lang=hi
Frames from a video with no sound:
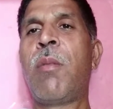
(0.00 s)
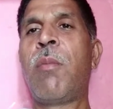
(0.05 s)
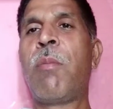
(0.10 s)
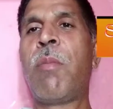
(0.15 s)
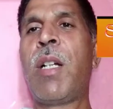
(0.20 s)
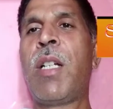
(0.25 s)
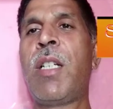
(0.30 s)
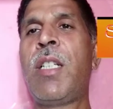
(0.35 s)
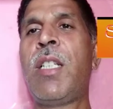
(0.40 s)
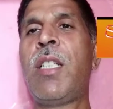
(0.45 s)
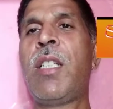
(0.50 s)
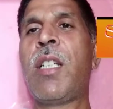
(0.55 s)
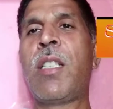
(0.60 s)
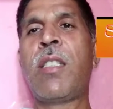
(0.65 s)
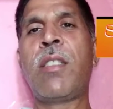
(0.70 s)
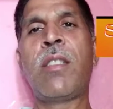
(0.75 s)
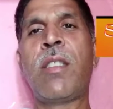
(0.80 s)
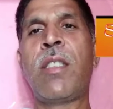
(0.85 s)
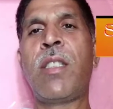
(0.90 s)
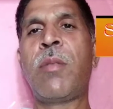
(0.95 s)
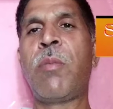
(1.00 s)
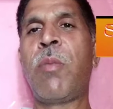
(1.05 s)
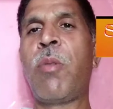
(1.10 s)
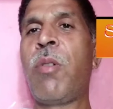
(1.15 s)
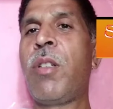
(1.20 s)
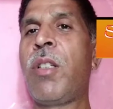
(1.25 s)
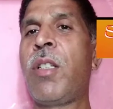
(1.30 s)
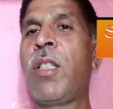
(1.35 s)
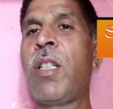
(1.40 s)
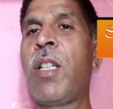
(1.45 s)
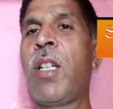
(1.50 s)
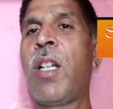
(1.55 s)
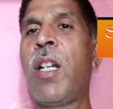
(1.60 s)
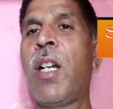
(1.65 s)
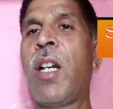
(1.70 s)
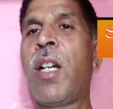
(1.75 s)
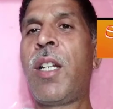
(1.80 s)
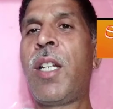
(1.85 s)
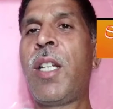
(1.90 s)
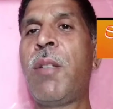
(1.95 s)
माटी हंसने बोली
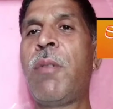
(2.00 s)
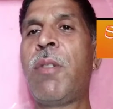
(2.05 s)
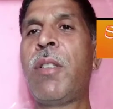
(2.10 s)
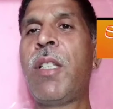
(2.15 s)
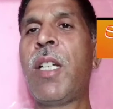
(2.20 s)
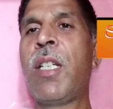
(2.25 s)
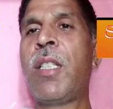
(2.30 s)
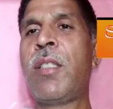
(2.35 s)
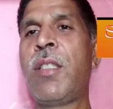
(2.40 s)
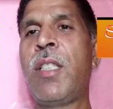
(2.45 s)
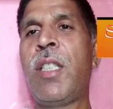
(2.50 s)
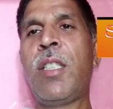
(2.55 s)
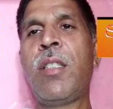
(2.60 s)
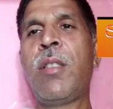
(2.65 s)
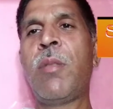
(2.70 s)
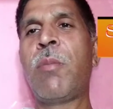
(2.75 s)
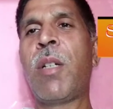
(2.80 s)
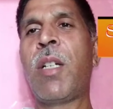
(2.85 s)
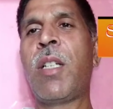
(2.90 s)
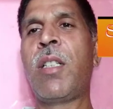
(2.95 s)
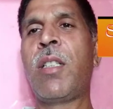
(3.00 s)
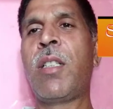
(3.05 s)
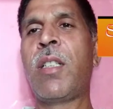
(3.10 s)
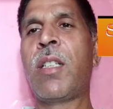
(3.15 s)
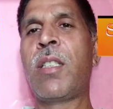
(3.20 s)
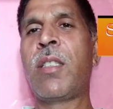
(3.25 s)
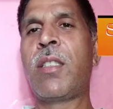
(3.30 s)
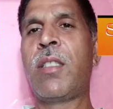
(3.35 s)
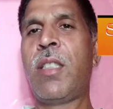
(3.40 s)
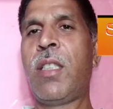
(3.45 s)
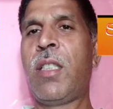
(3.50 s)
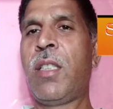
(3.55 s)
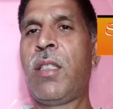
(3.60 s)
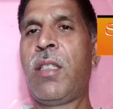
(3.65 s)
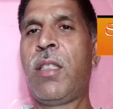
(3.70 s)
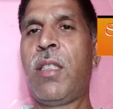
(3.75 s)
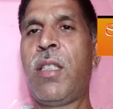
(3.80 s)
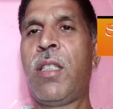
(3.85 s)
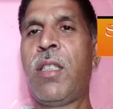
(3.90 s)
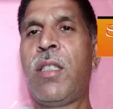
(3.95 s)
अरे वदा चेतमान का
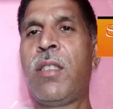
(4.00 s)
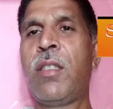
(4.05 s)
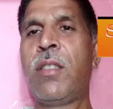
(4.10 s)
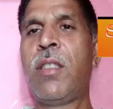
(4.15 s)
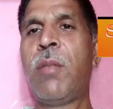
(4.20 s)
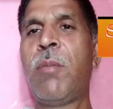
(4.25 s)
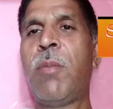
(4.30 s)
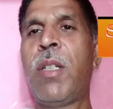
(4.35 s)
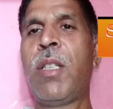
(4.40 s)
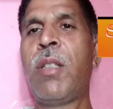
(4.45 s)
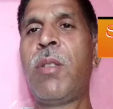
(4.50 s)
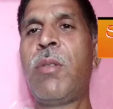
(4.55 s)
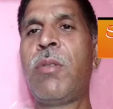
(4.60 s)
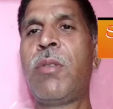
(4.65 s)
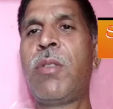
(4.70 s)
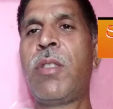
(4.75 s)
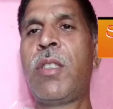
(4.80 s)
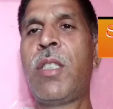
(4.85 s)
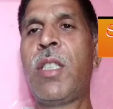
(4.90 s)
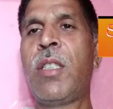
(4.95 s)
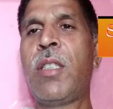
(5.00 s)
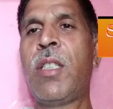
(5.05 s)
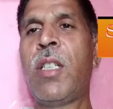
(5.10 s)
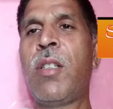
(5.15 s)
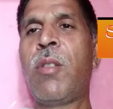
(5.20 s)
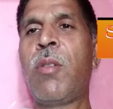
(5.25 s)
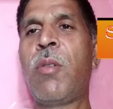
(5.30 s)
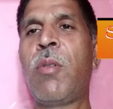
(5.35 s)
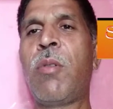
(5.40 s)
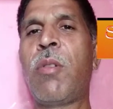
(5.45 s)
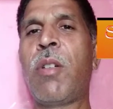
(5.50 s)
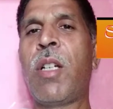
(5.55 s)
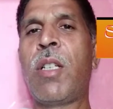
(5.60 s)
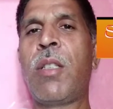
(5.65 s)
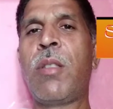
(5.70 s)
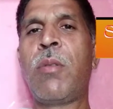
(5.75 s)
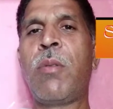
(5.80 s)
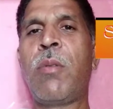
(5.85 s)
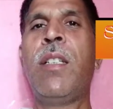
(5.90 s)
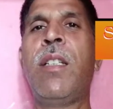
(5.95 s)
चेत जमानो चेतन रो
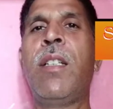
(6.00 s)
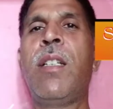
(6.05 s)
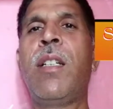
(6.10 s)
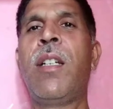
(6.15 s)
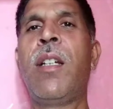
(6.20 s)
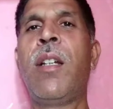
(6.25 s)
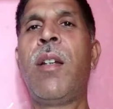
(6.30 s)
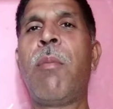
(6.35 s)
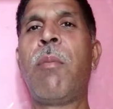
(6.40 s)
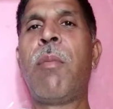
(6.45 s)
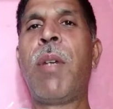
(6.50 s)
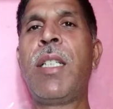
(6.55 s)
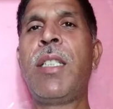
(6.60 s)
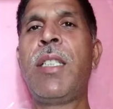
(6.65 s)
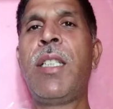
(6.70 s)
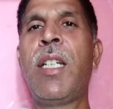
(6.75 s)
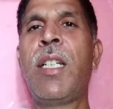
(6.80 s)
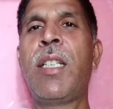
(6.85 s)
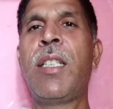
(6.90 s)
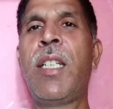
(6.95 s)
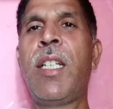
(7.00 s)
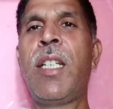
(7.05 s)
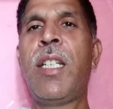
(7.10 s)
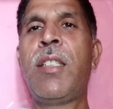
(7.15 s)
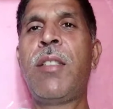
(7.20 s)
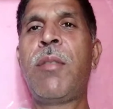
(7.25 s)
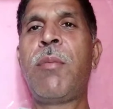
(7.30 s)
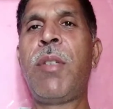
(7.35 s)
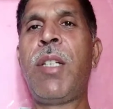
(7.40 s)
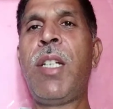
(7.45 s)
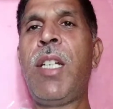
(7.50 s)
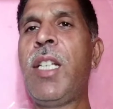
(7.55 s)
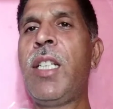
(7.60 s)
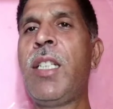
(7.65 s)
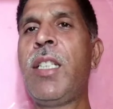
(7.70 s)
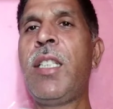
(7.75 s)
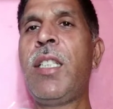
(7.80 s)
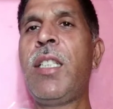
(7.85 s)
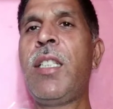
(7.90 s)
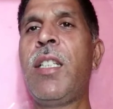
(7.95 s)
आयो मांग्या खेत मिले
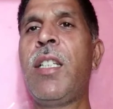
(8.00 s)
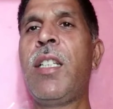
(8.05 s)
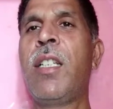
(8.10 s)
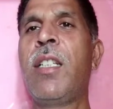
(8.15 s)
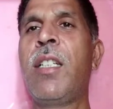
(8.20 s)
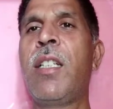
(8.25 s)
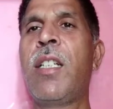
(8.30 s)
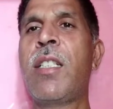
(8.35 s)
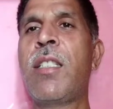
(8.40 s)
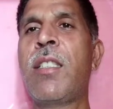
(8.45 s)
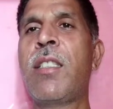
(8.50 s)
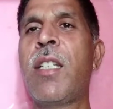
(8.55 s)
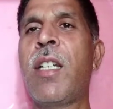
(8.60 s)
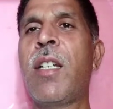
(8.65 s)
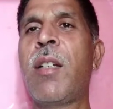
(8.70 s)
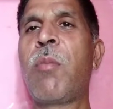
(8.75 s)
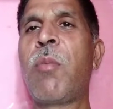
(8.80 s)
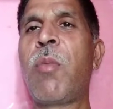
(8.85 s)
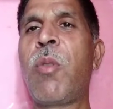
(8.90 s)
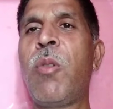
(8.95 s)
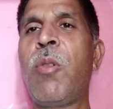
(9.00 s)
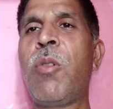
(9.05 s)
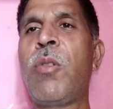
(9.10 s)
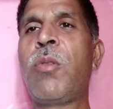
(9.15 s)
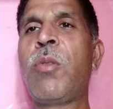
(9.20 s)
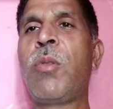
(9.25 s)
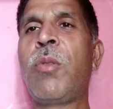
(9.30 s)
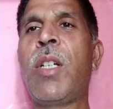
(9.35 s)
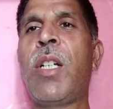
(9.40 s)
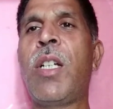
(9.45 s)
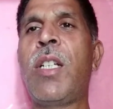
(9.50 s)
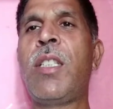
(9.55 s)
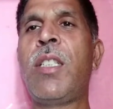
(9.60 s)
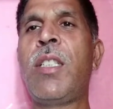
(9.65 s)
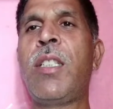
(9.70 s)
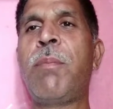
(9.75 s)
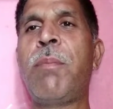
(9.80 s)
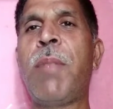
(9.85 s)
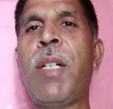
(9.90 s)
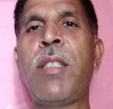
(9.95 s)
नी करसा मोल चुकानी
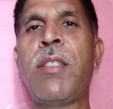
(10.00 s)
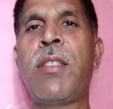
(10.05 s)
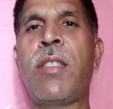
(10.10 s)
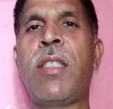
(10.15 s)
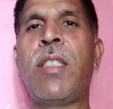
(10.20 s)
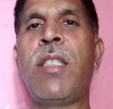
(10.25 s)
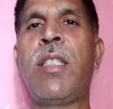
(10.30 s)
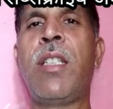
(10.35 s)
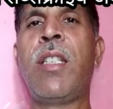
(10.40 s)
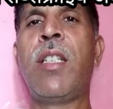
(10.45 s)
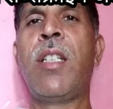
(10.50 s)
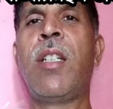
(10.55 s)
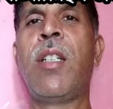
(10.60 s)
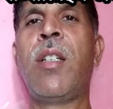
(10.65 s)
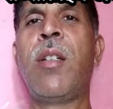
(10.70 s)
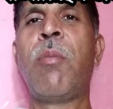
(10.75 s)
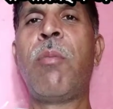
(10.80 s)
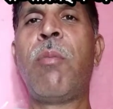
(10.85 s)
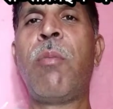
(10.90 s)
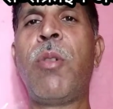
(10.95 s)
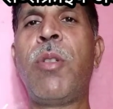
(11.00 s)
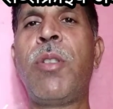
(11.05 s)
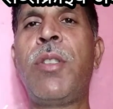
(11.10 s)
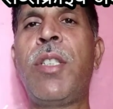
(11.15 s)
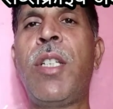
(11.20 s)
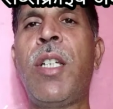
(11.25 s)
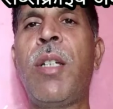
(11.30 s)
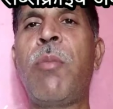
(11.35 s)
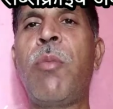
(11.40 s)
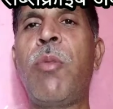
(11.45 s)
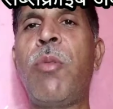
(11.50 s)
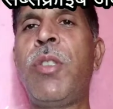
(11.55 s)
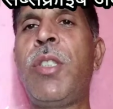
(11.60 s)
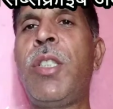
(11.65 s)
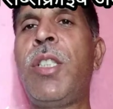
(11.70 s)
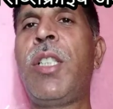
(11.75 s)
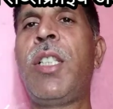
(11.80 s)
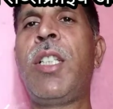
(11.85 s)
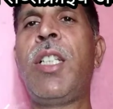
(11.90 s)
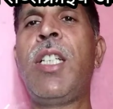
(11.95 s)
पड़सी मोतिया
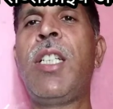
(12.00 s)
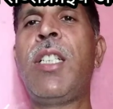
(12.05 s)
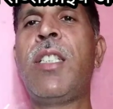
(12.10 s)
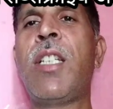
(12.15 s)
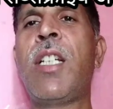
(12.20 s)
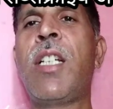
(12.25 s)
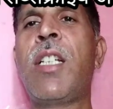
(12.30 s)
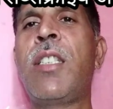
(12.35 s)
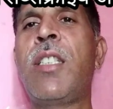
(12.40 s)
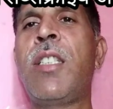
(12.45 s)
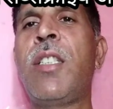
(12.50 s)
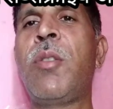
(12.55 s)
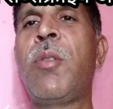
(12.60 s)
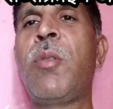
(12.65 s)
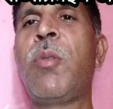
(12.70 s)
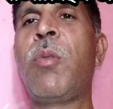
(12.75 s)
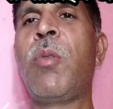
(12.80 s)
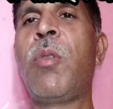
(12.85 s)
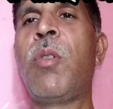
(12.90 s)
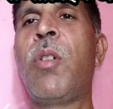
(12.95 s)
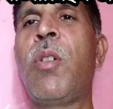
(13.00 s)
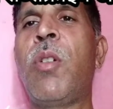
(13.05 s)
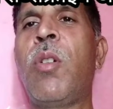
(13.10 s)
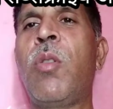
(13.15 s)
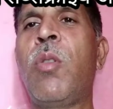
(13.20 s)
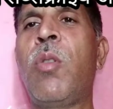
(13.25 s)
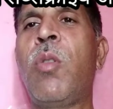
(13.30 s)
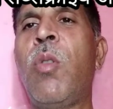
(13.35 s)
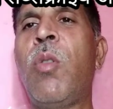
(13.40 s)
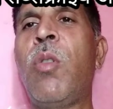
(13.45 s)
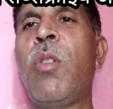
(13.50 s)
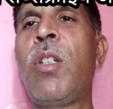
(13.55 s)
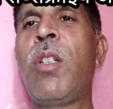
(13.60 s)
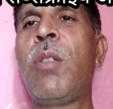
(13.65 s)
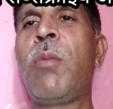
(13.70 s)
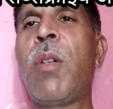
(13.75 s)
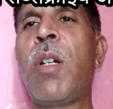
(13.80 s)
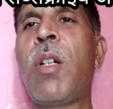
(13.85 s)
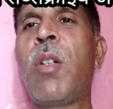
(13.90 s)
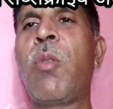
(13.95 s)
मूंगी इन धरती रो कोल
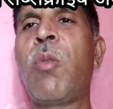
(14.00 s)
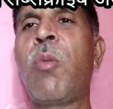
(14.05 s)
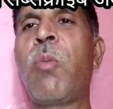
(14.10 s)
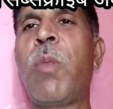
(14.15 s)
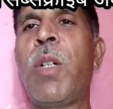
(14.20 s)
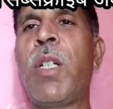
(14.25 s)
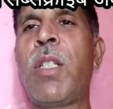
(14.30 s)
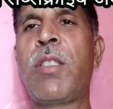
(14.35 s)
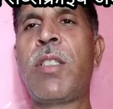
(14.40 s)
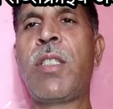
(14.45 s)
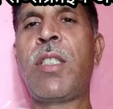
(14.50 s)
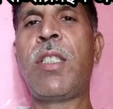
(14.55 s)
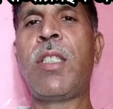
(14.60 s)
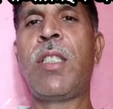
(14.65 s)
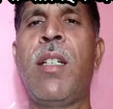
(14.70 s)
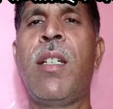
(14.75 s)
निभाणो पड़सी